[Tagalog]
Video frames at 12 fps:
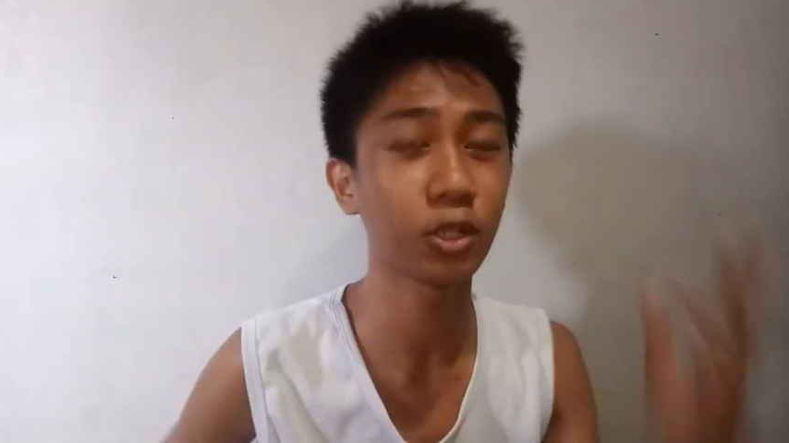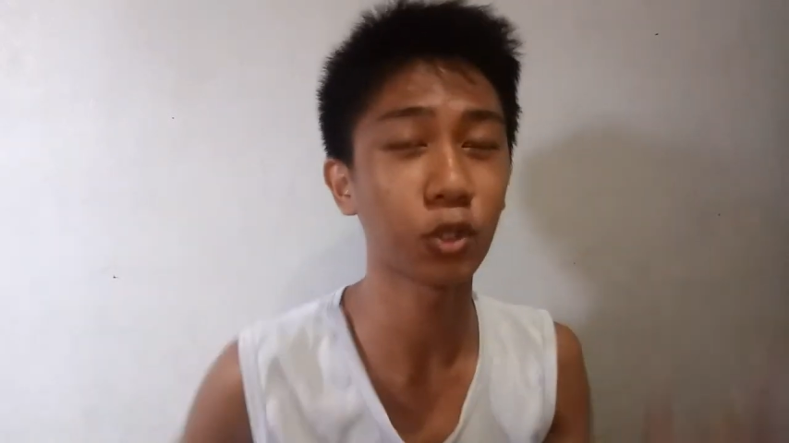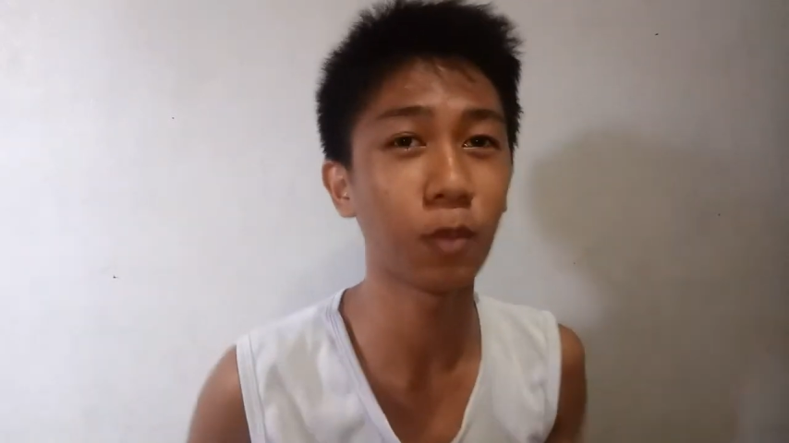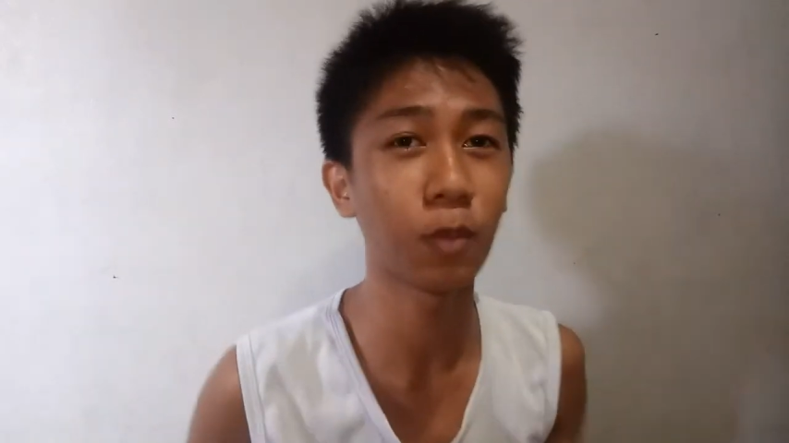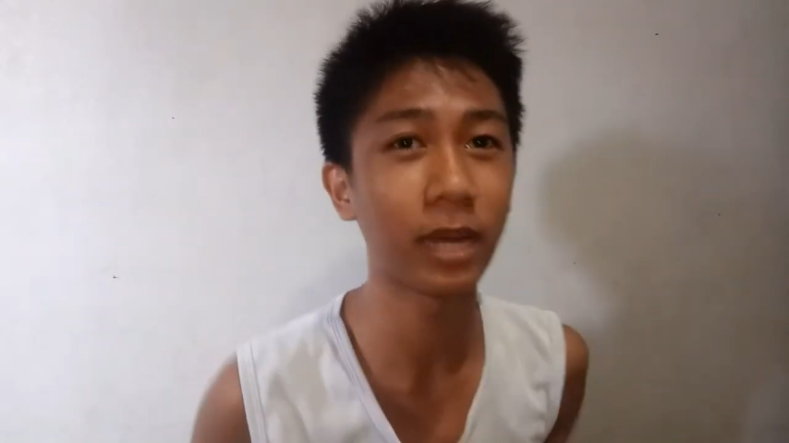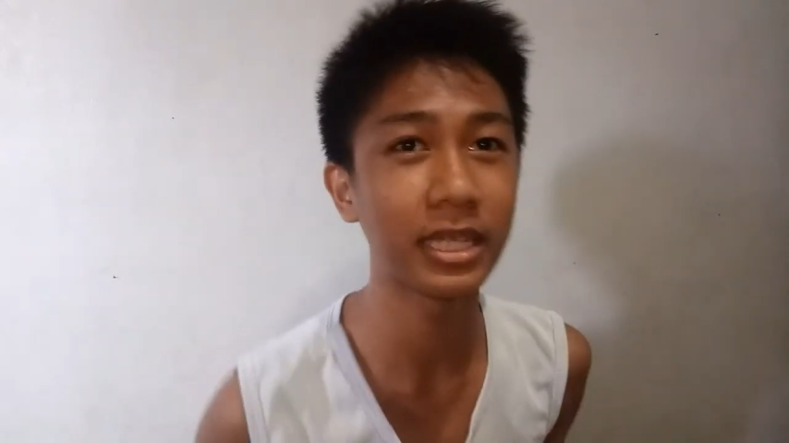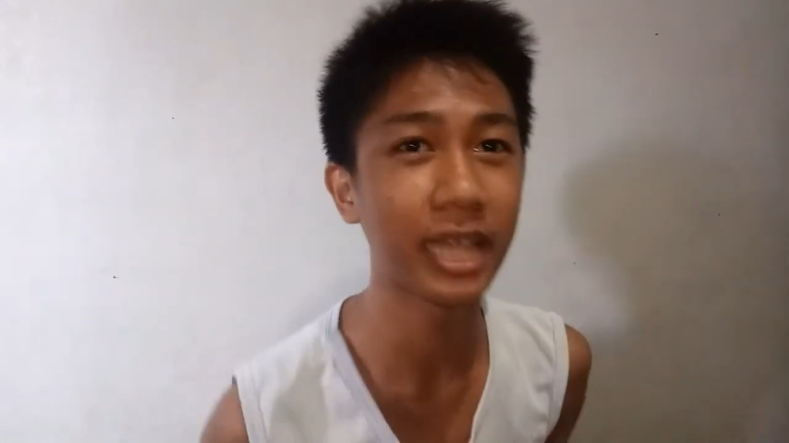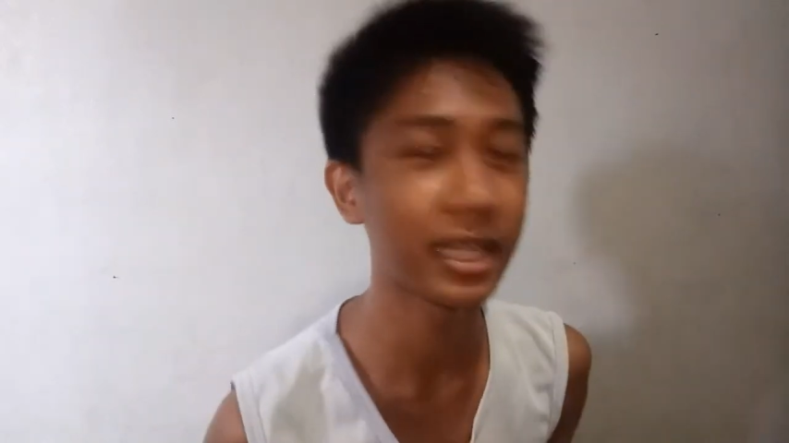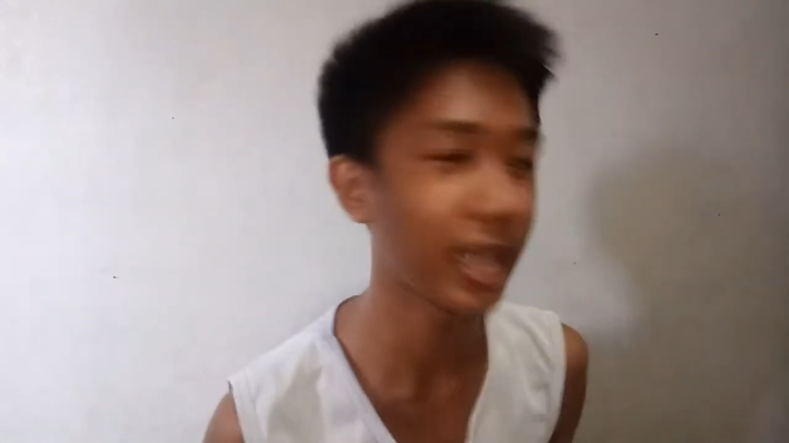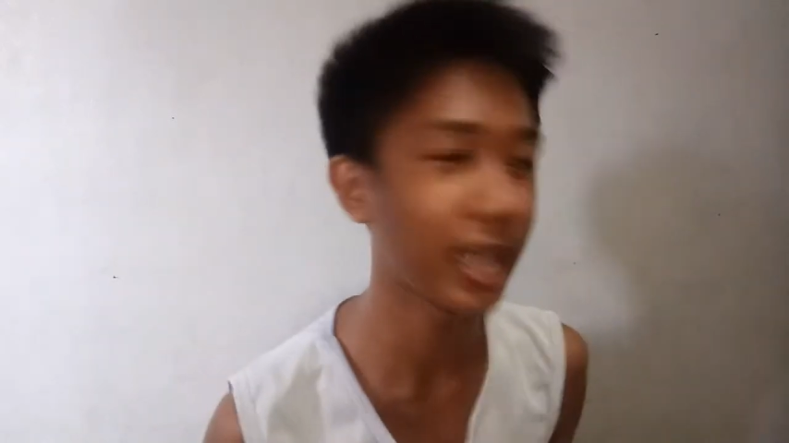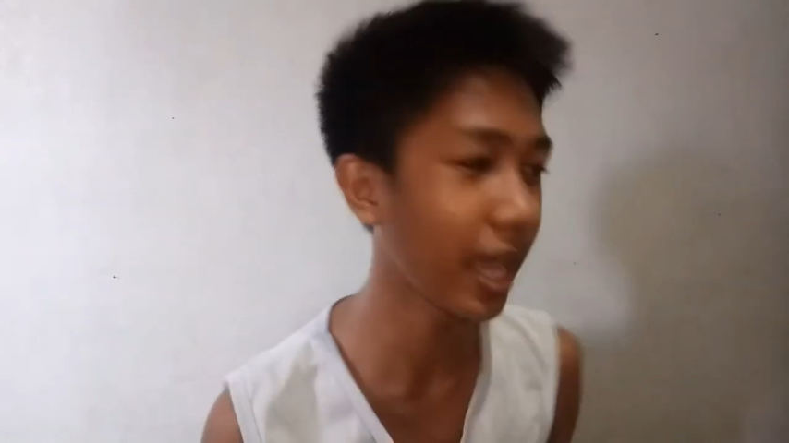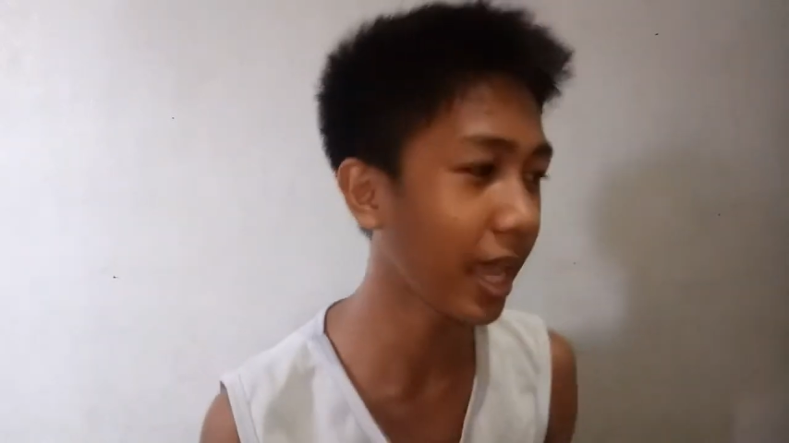sasobra
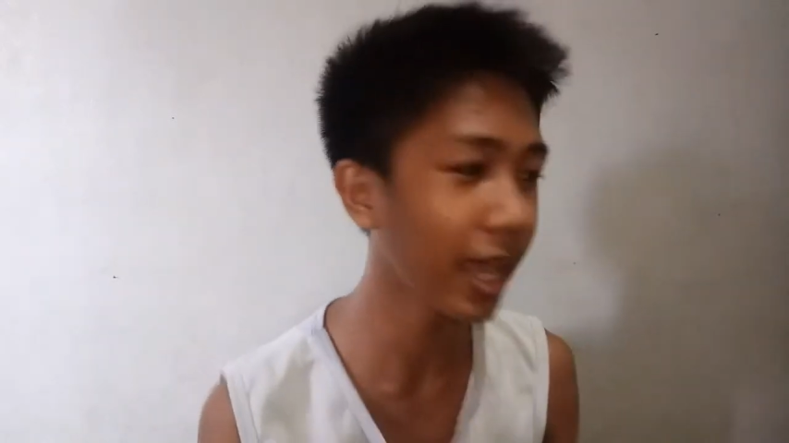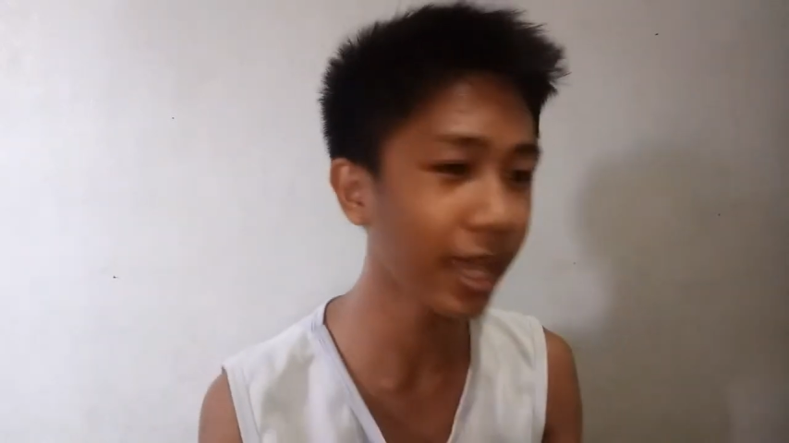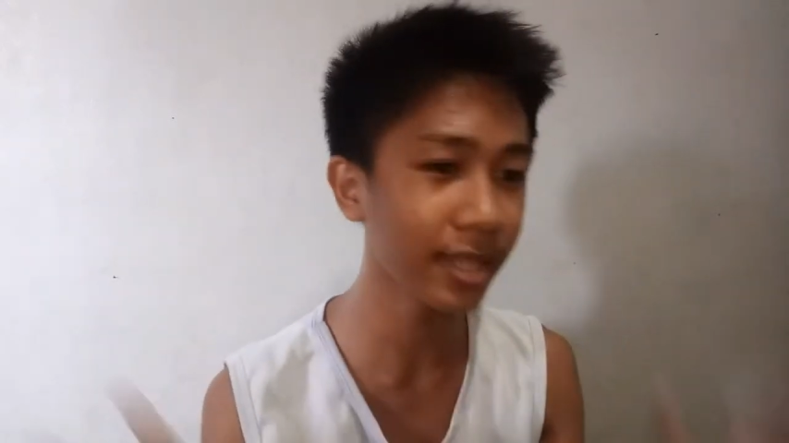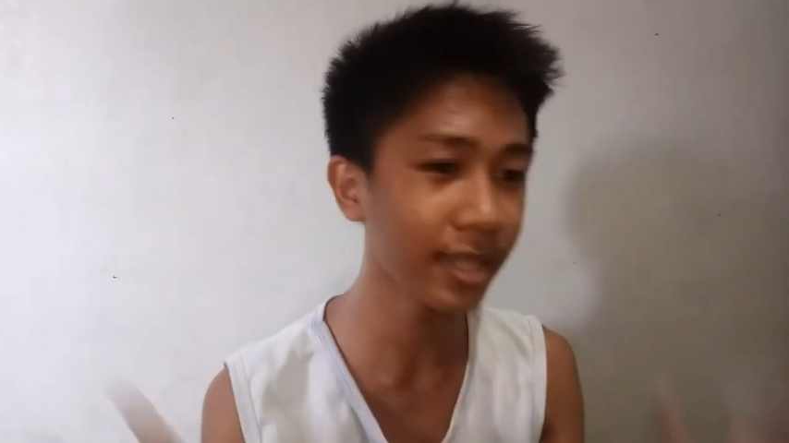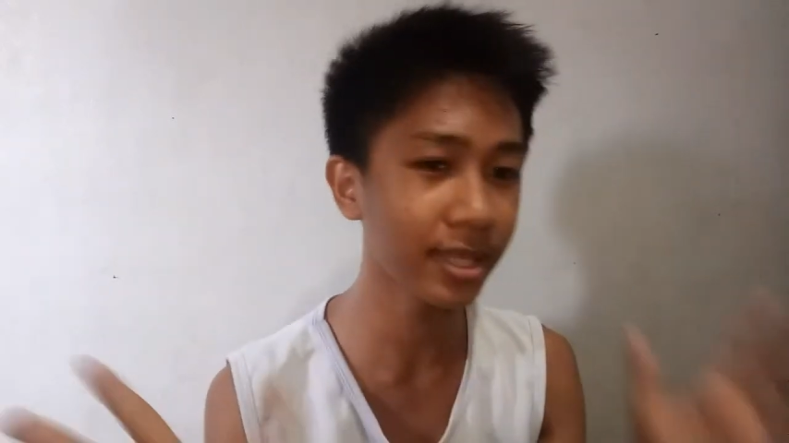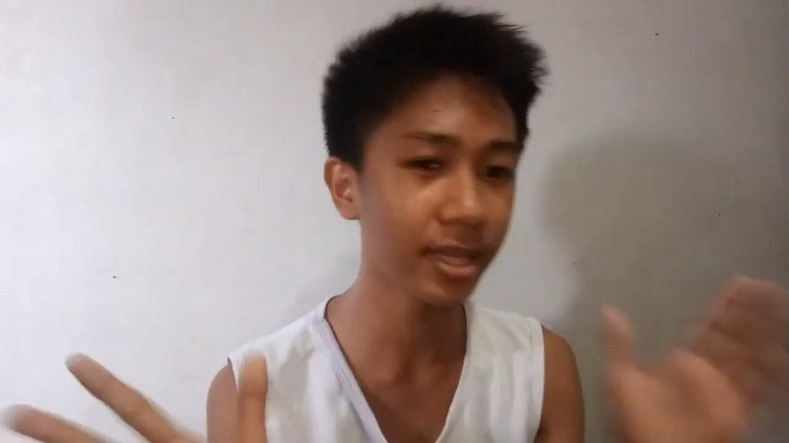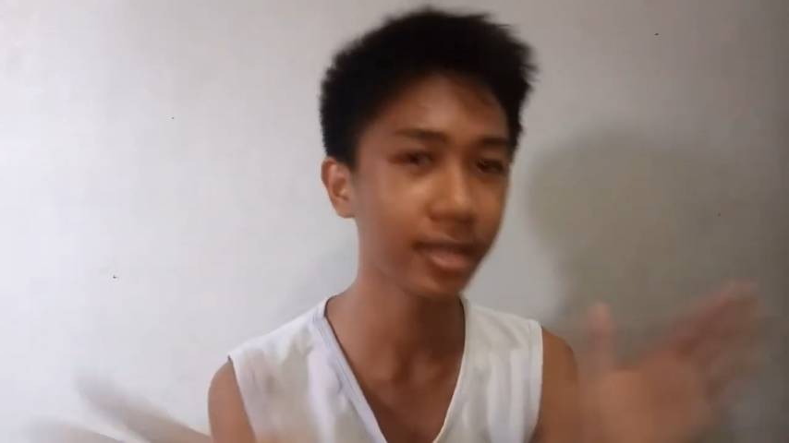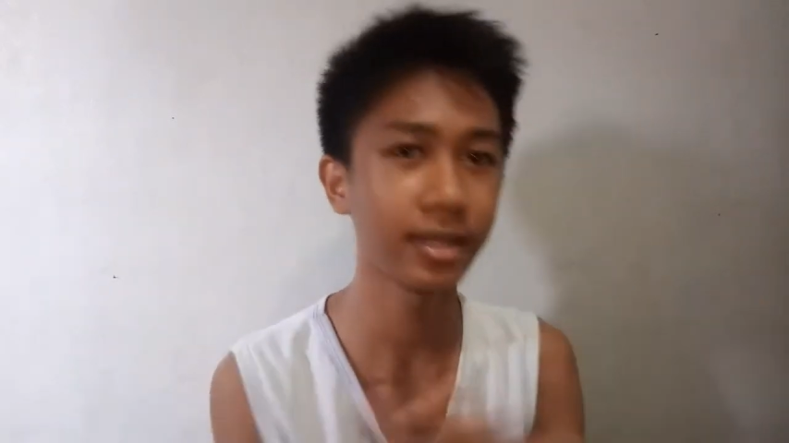dyan. And